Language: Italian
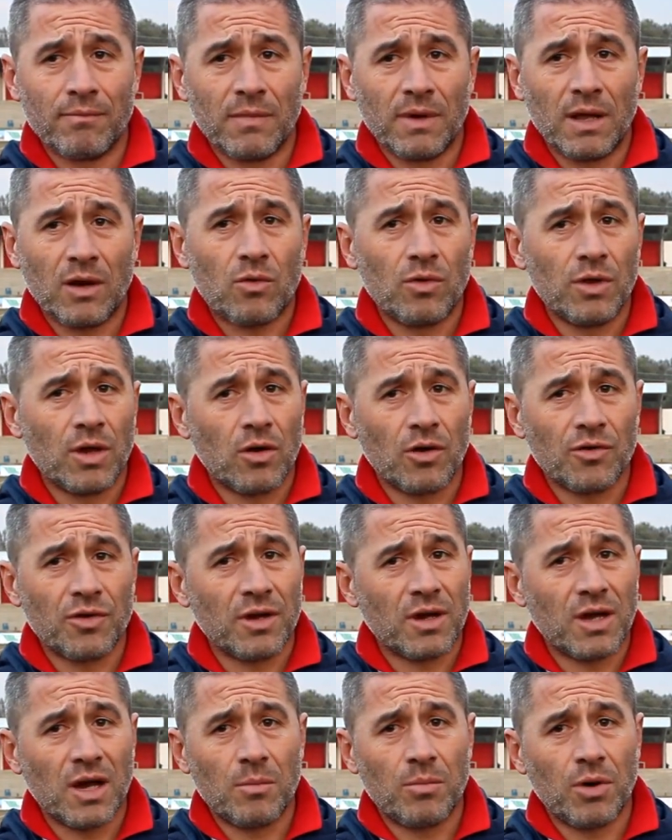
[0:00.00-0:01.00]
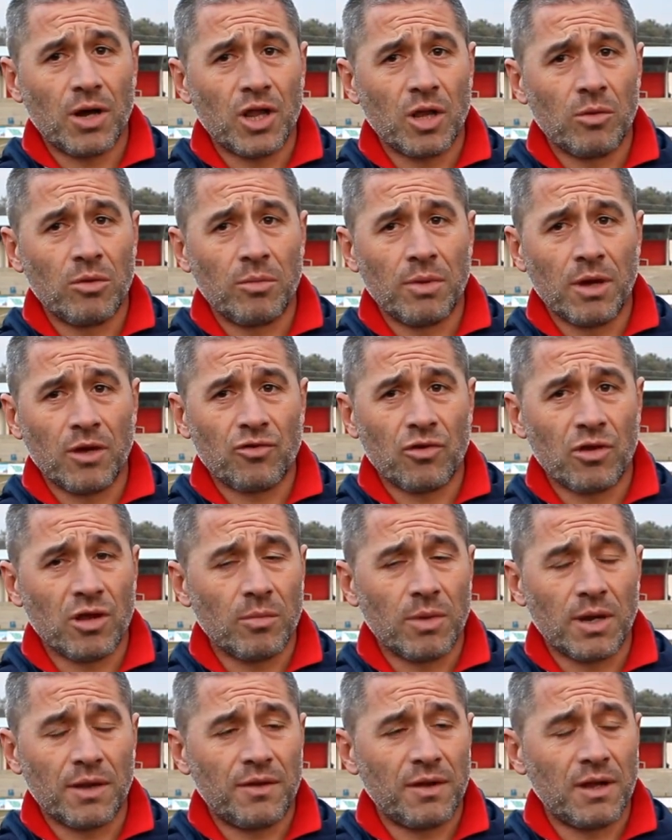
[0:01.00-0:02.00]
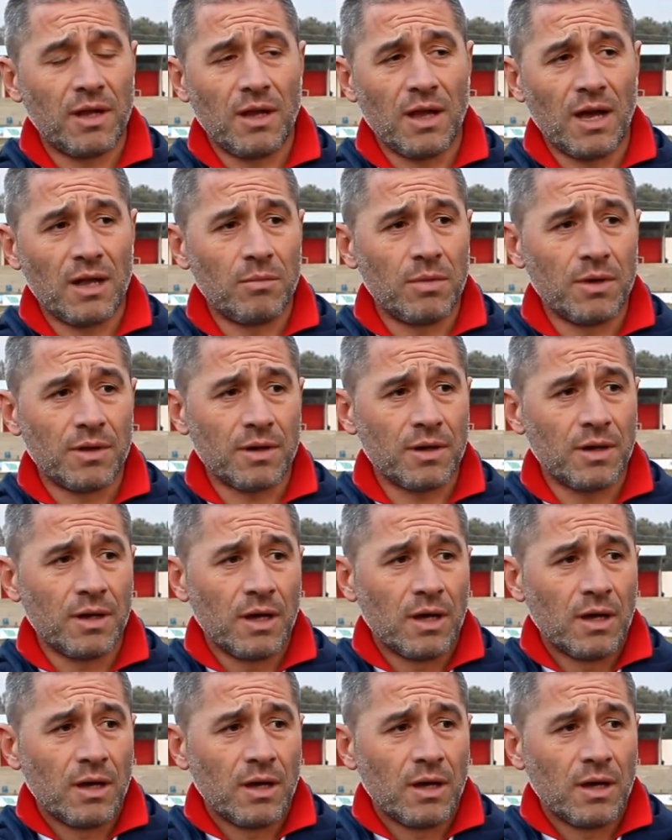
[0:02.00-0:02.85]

alcune cose in campo che non mi piacciono da parte degli arbitri.